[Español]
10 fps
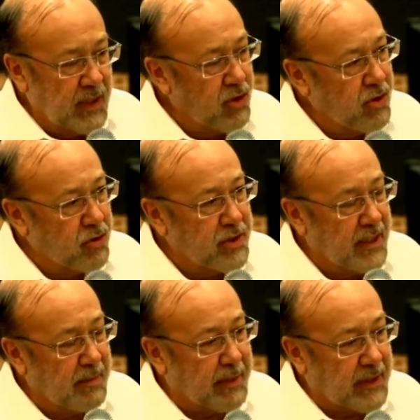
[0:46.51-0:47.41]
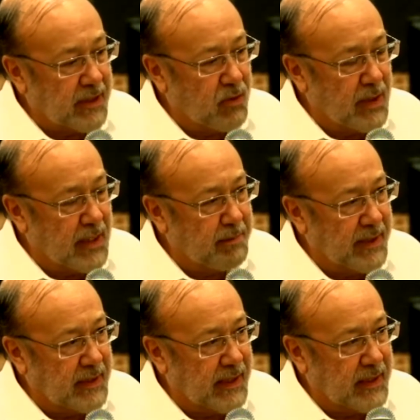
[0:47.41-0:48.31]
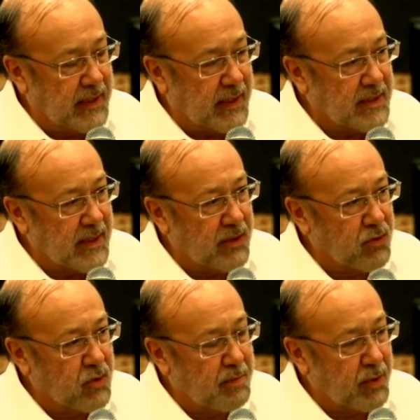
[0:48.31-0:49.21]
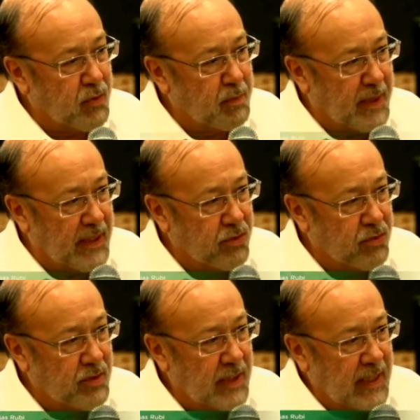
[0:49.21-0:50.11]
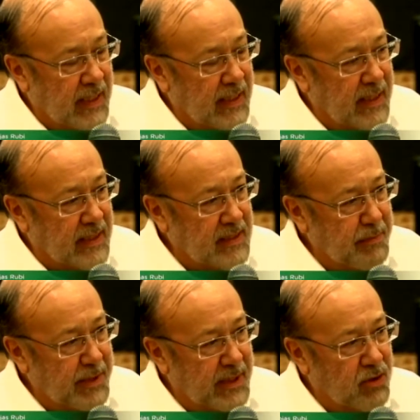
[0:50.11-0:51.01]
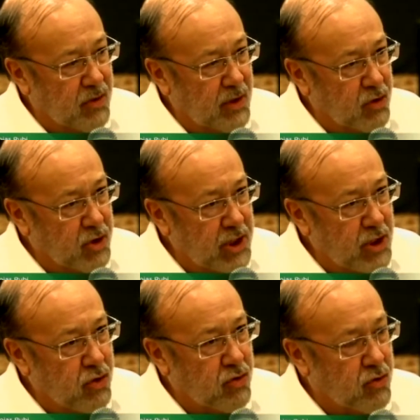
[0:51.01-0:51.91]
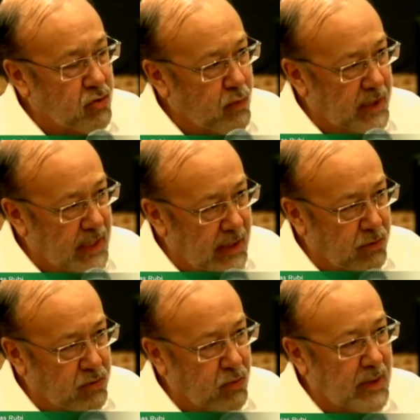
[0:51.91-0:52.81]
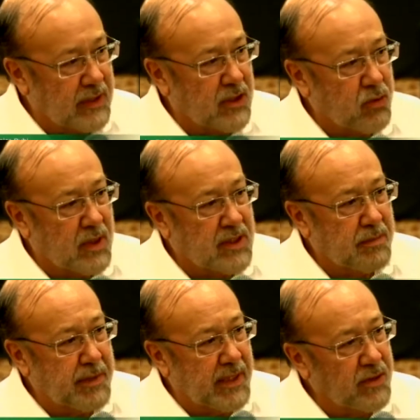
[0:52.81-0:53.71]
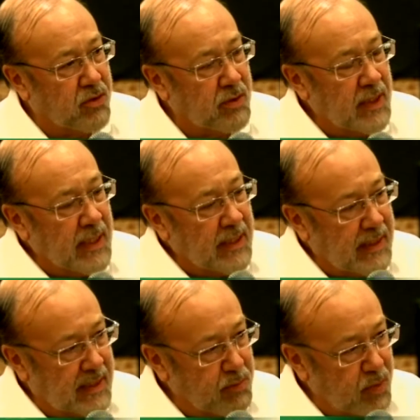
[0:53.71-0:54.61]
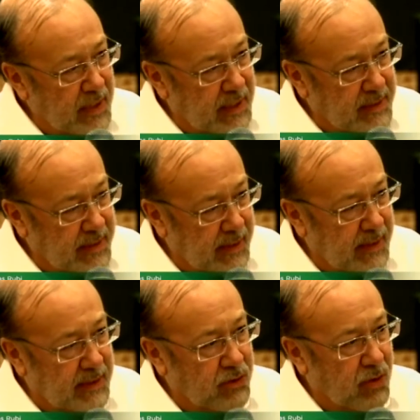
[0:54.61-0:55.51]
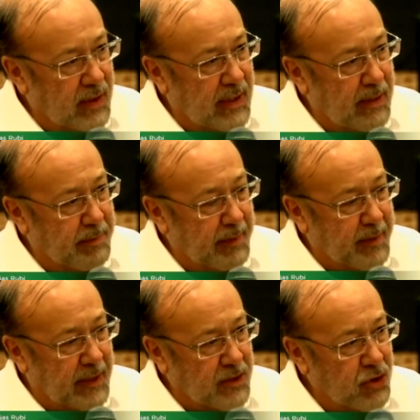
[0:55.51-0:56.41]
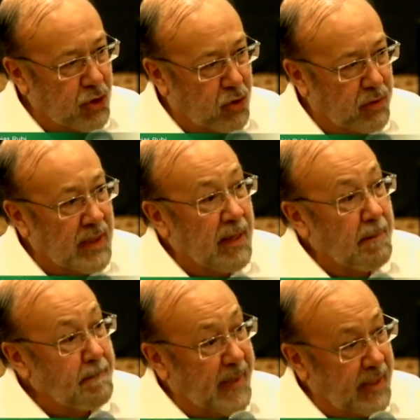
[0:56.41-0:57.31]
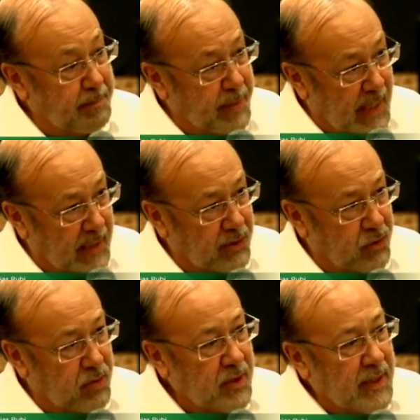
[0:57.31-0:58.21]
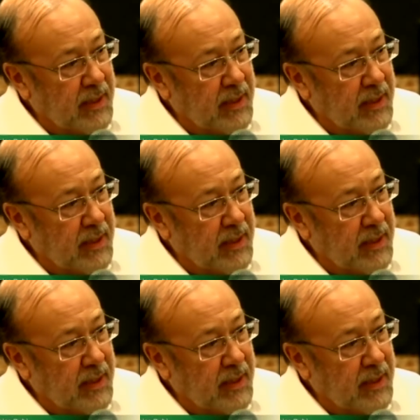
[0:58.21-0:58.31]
Y hoy nos tiene particularmente interesados y preocupados el nacimiento de los niños, los cuidados durante su nacimiento, que las mujeres tengan toda la preparación, preparto,